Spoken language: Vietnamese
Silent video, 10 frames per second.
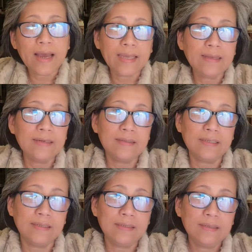hai
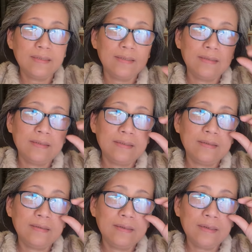người
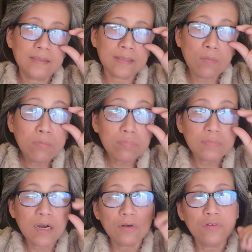uh, sống
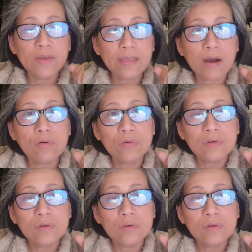gần gũi với nhau